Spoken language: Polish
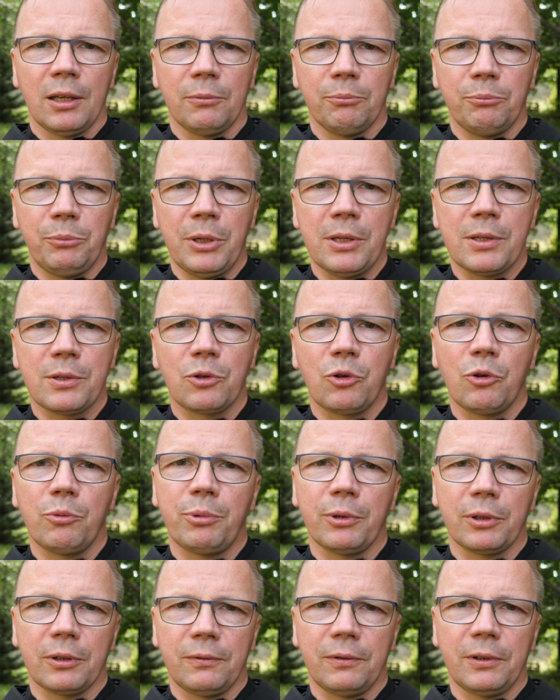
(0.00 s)

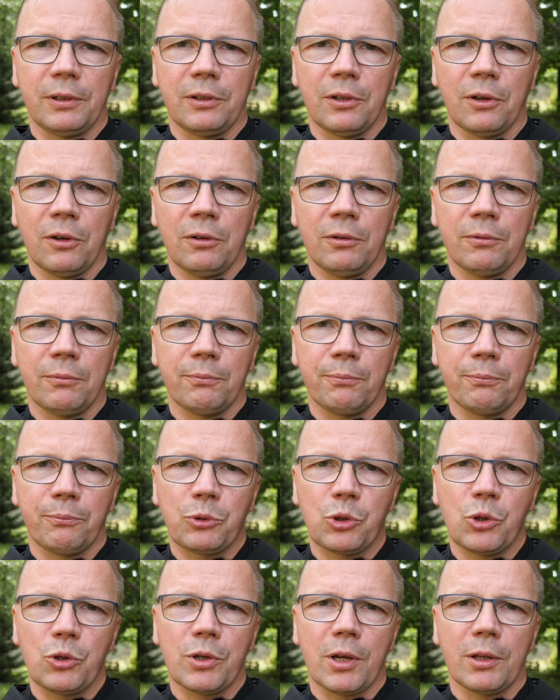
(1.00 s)
biskup Gwido
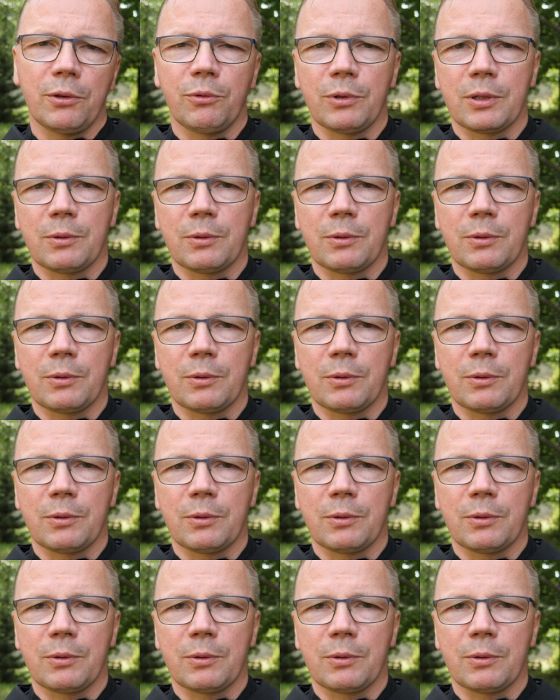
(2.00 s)
przyszedł